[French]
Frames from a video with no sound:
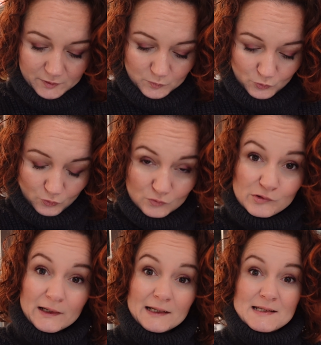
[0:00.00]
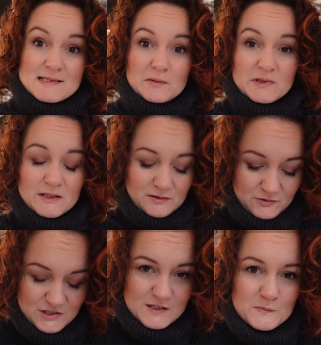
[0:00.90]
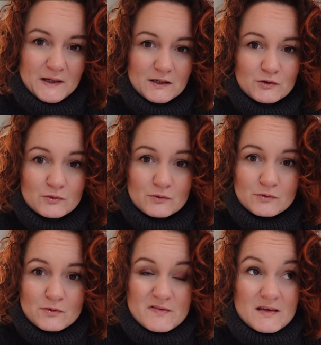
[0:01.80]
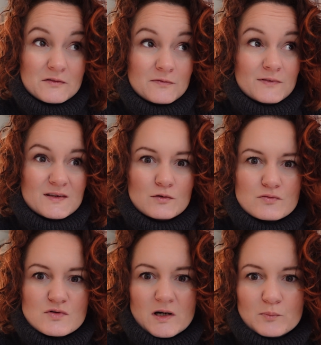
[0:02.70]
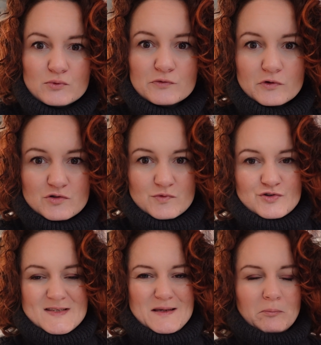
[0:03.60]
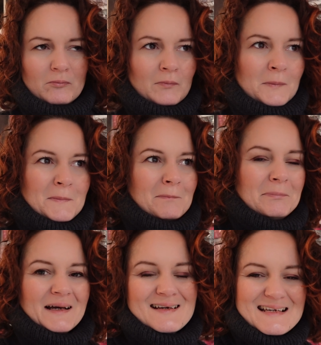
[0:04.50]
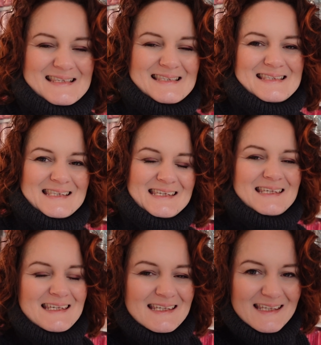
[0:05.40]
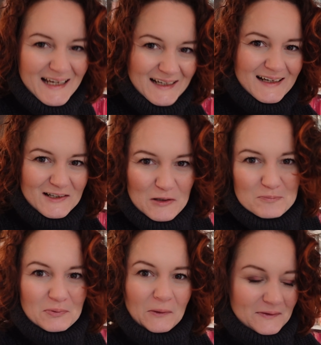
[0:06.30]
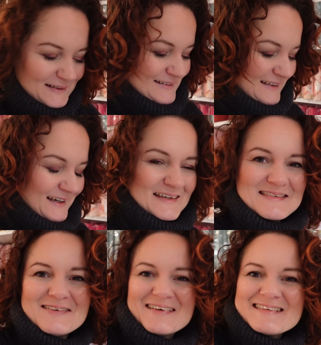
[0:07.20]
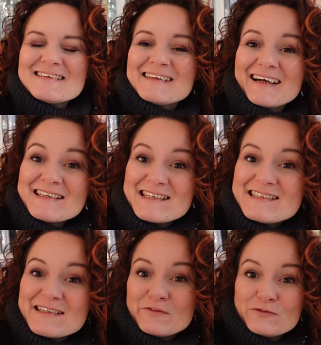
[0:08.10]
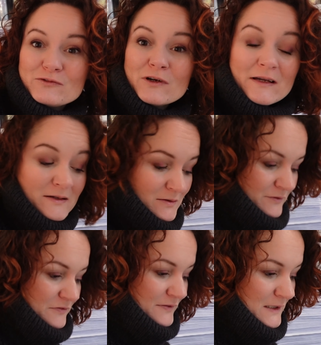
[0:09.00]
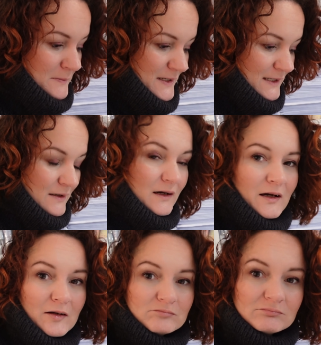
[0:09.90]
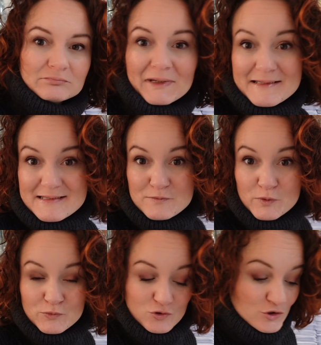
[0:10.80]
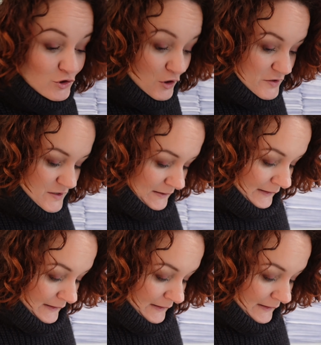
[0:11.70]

Bon, voilà les amis. Euh, j'espère que cette vidéo vous aura plu. Franchement, je sais pas ce qu'il y a comme plan d'intéressant, etc. J'ai essayé de vous filmer un maximum de choses.